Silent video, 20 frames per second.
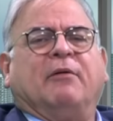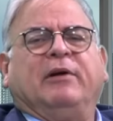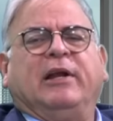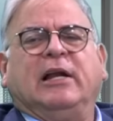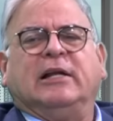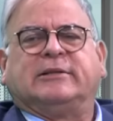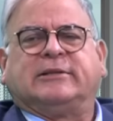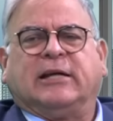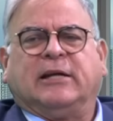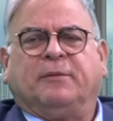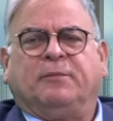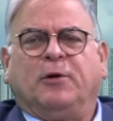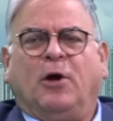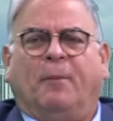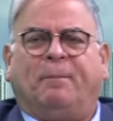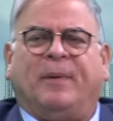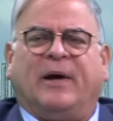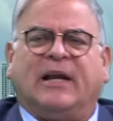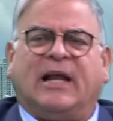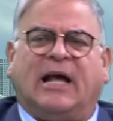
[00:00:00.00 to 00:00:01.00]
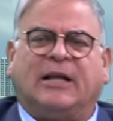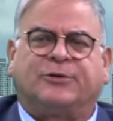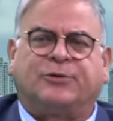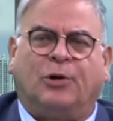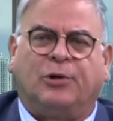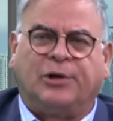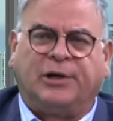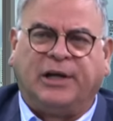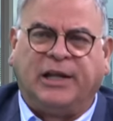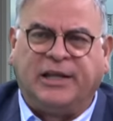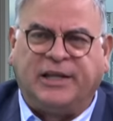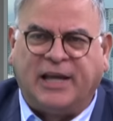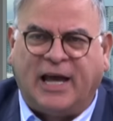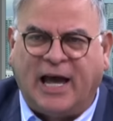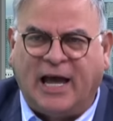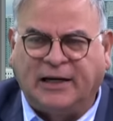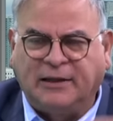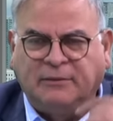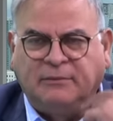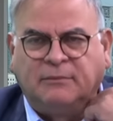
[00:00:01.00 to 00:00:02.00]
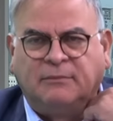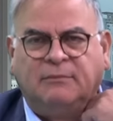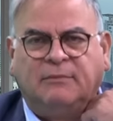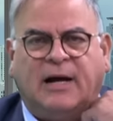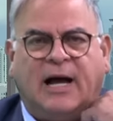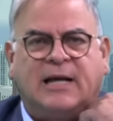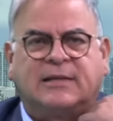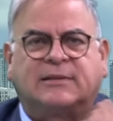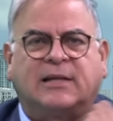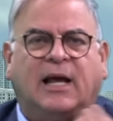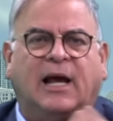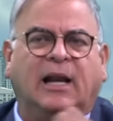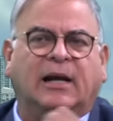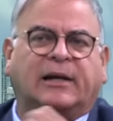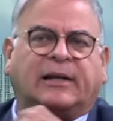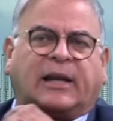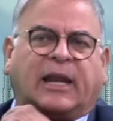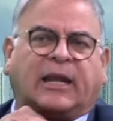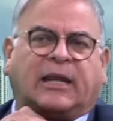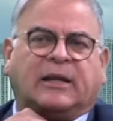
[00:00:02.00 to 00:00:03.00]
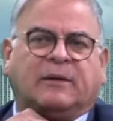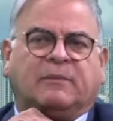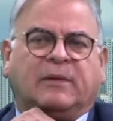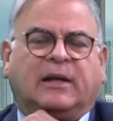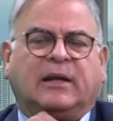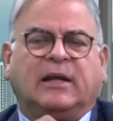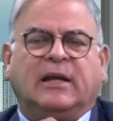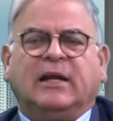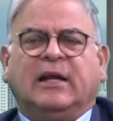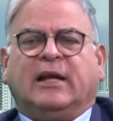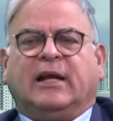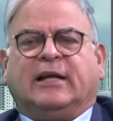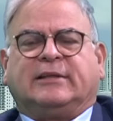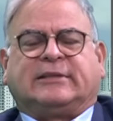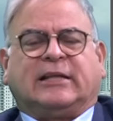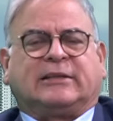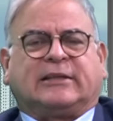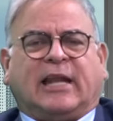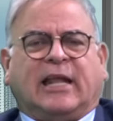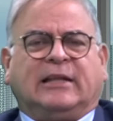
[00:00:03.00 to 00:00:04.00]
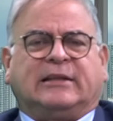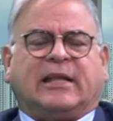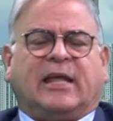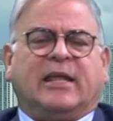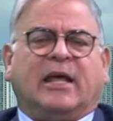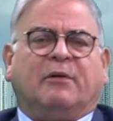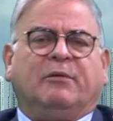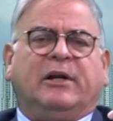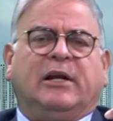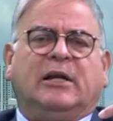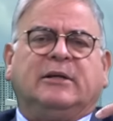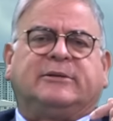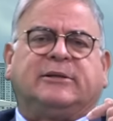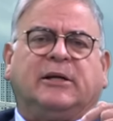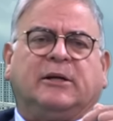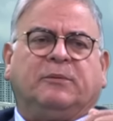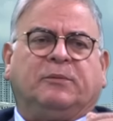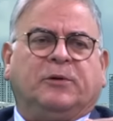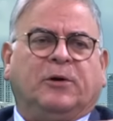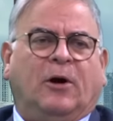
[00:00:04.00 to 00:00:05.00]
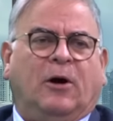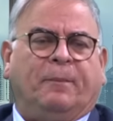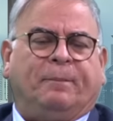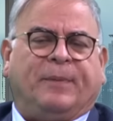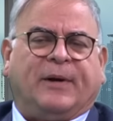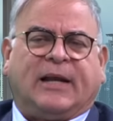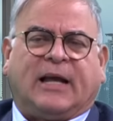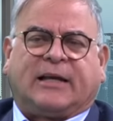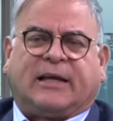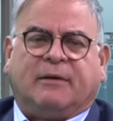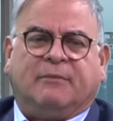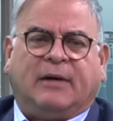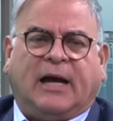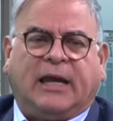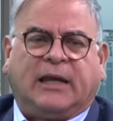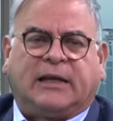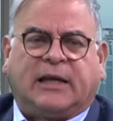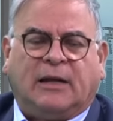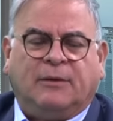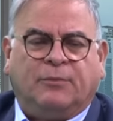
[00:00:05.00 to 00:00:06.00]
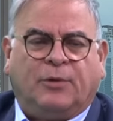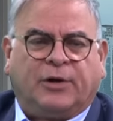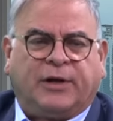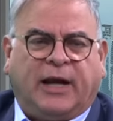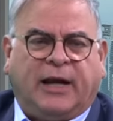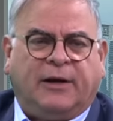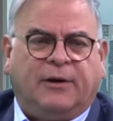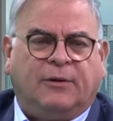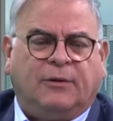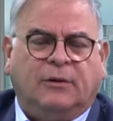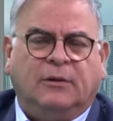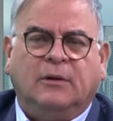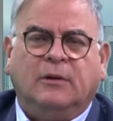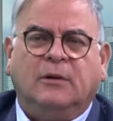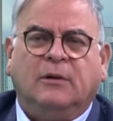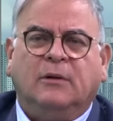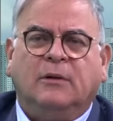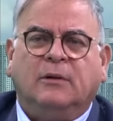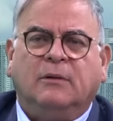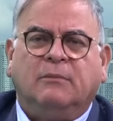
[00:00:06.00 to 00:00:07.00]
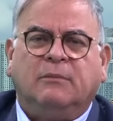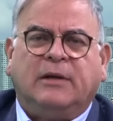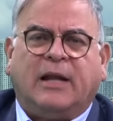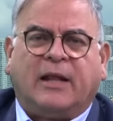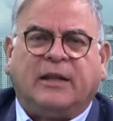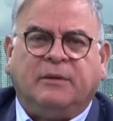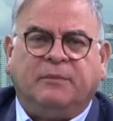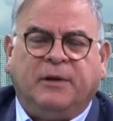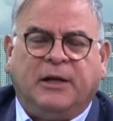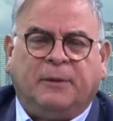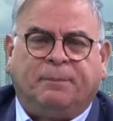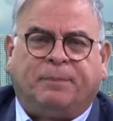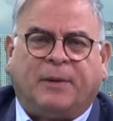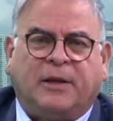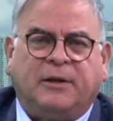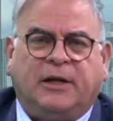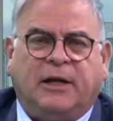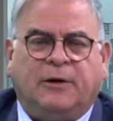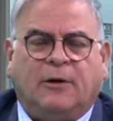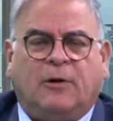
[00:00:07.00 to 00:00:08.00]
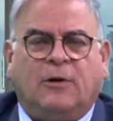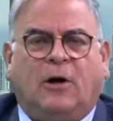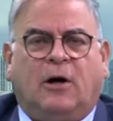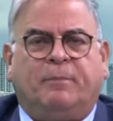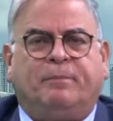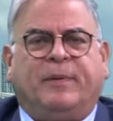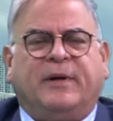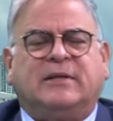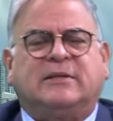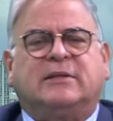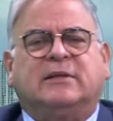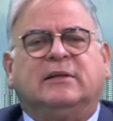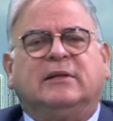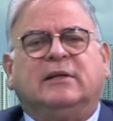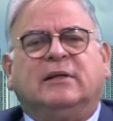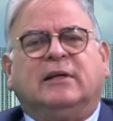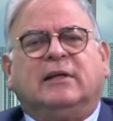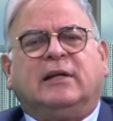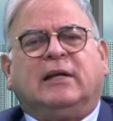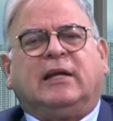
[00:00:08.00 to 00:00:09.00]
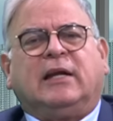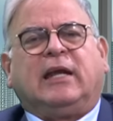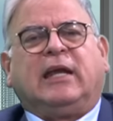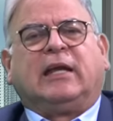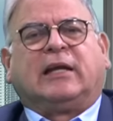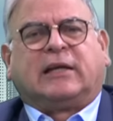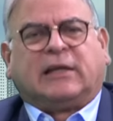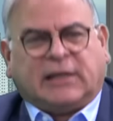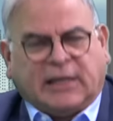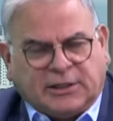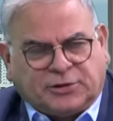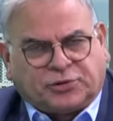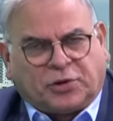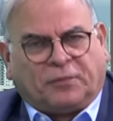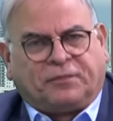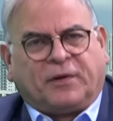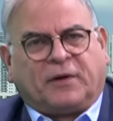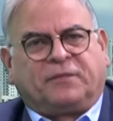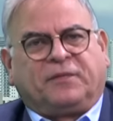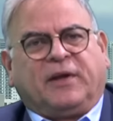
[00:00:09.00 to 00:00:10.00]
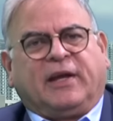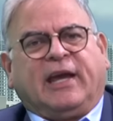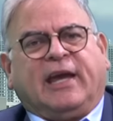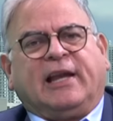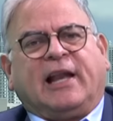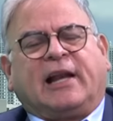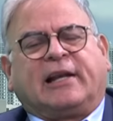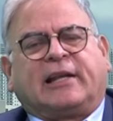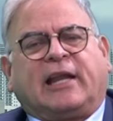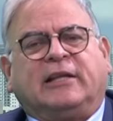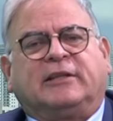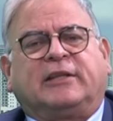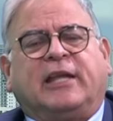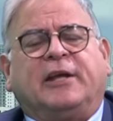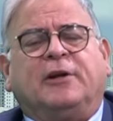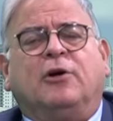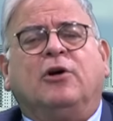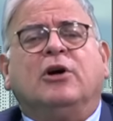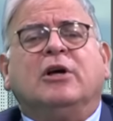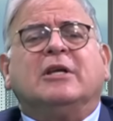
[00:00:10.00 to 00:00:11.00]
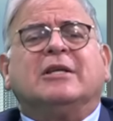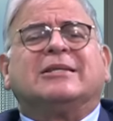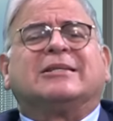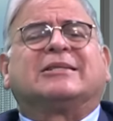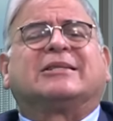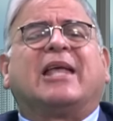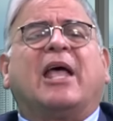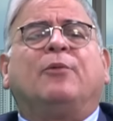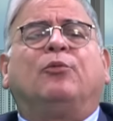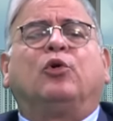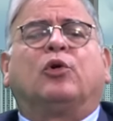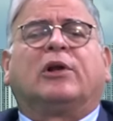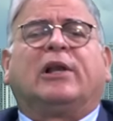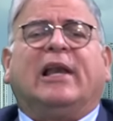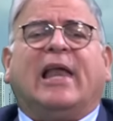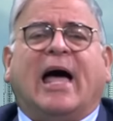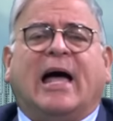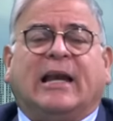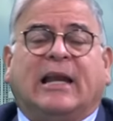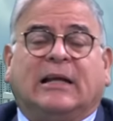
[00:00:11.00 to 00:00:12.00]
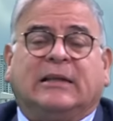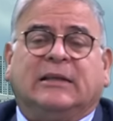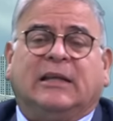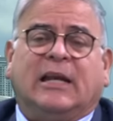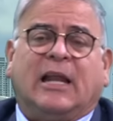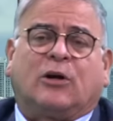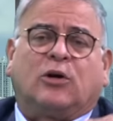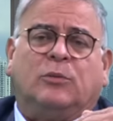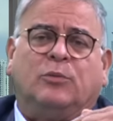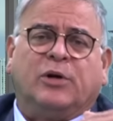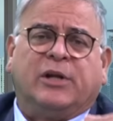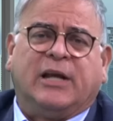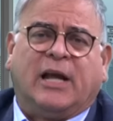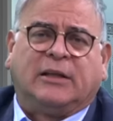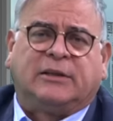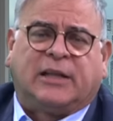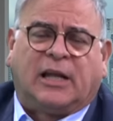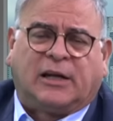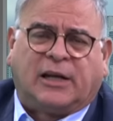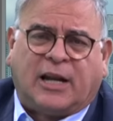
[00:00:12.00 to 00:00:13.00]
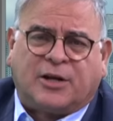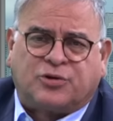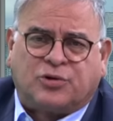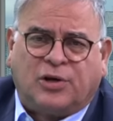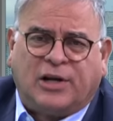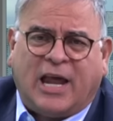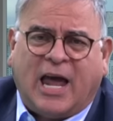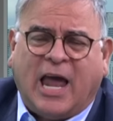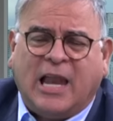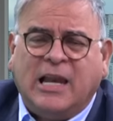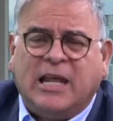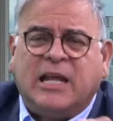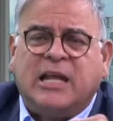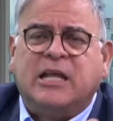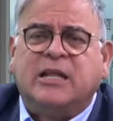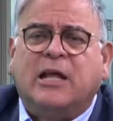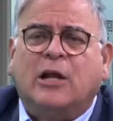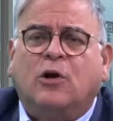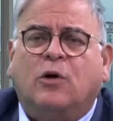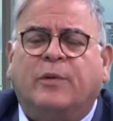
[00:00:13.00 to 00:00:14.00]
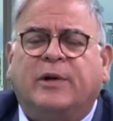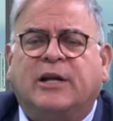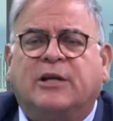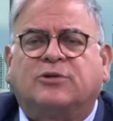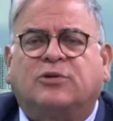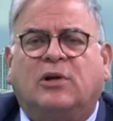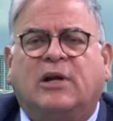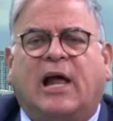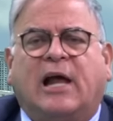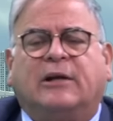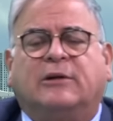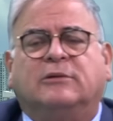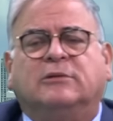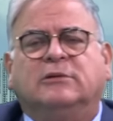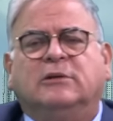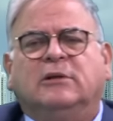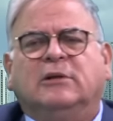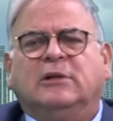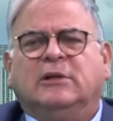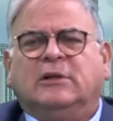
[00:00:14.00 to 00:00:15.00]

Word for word: de abril sirvió para atornillar más al régimen. Ese 30 de abril sirvió para que Michael Moreno, Vladimir Padrino López y Christopher Figuera, reitero, se burlaran de la comunidad internacional y de los venezolanos.